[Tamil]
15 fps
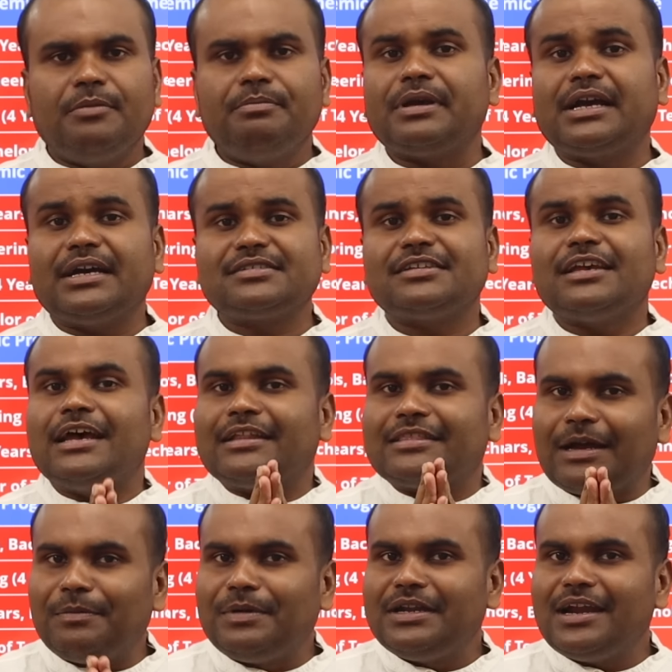பிகாஸ்
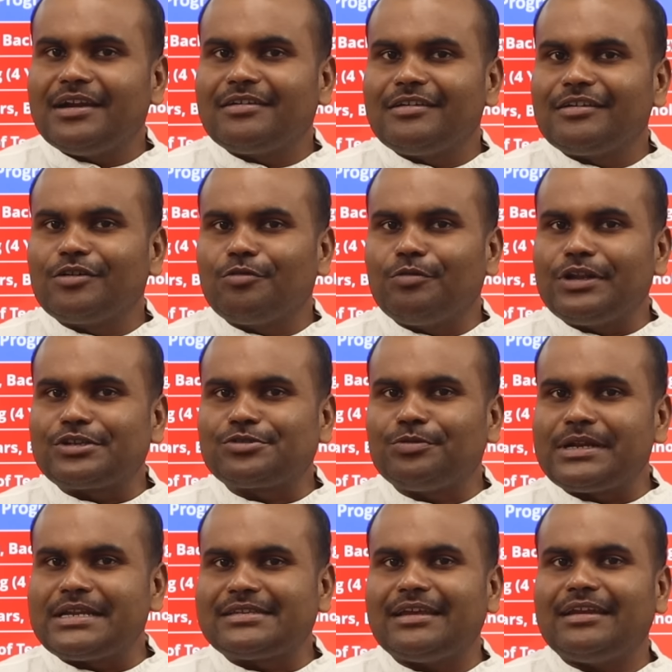தமிழ்நாட்டில் இருக்கக்கூடிய
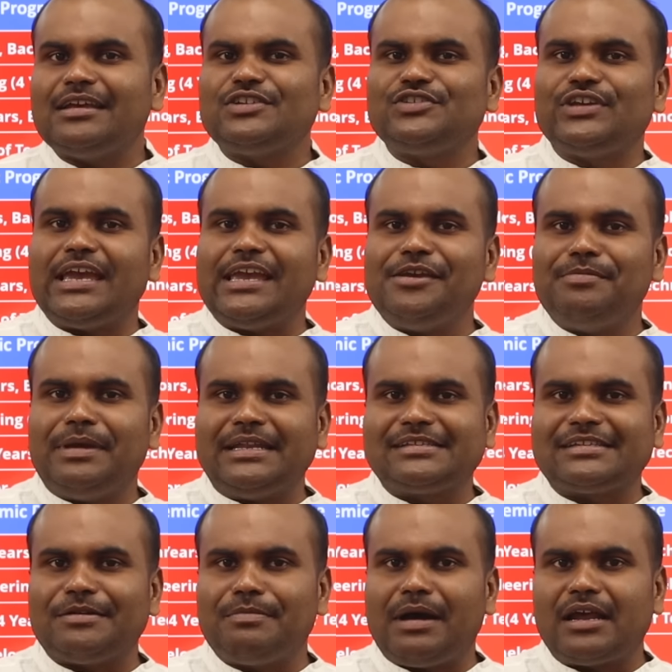ஸ்டூடெண்ட்ஸ் எல்லாம் ஜெய்
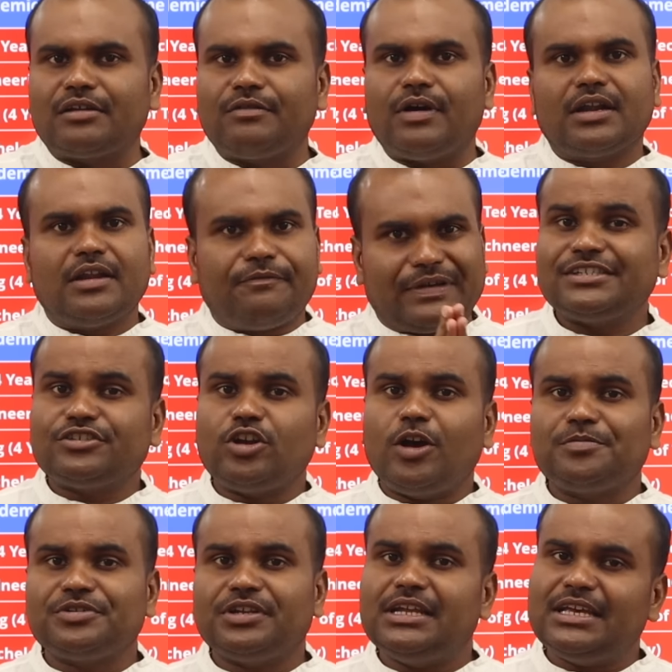மெயின்ஸில் மார்க் வாங்கினா ஃபஸ்ட்
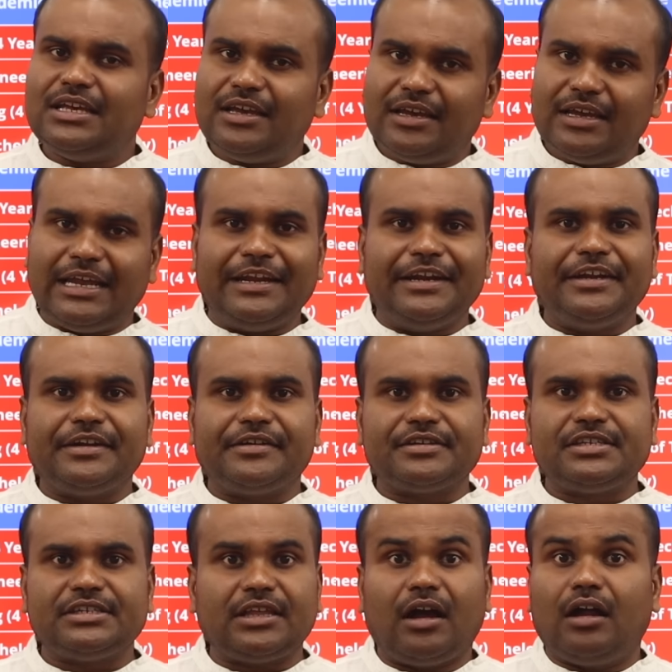ஆப்ஷனே என்ஐடி
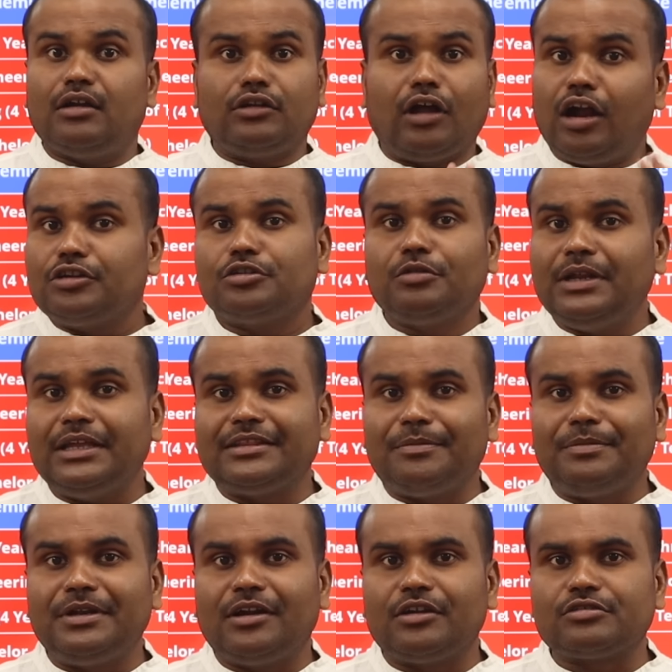ட்ரிச்சி தான் நாட் ஓன்லி
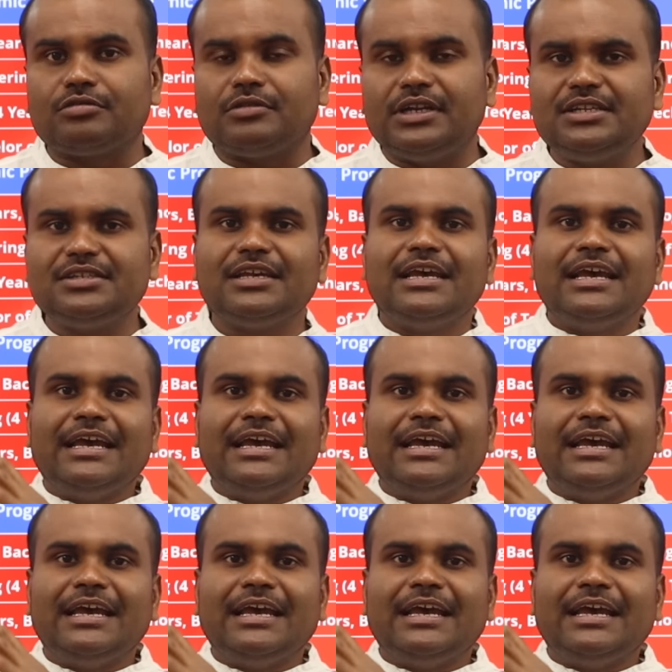தமிழ்நாடு ஸ்டூடெண்ட்ஸ்